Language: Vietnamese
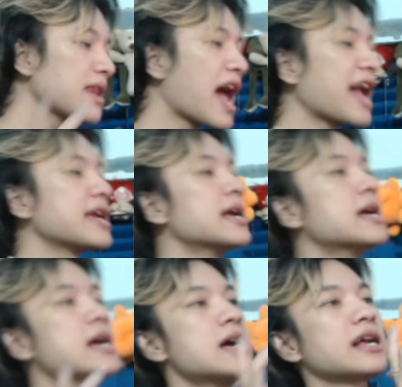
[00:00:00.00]
Đây,
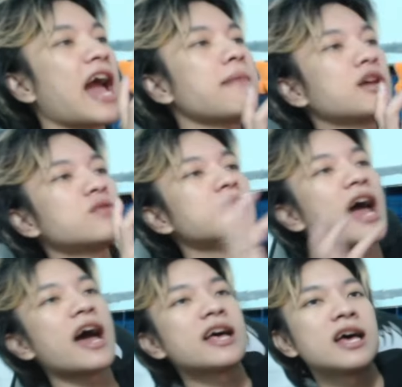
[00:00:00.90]
cái mà chúng
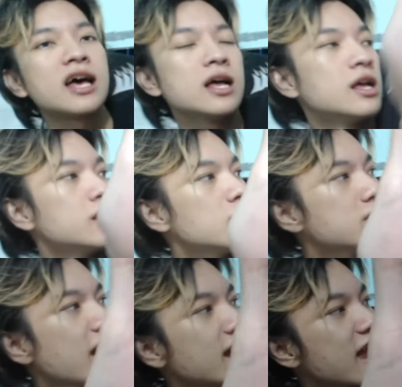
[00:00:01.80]

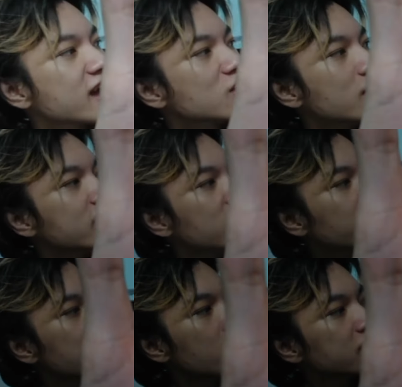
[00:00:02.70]
ta đang chuẩn bị
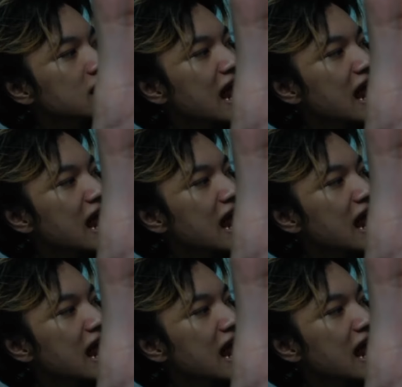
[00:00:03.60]
review đó chính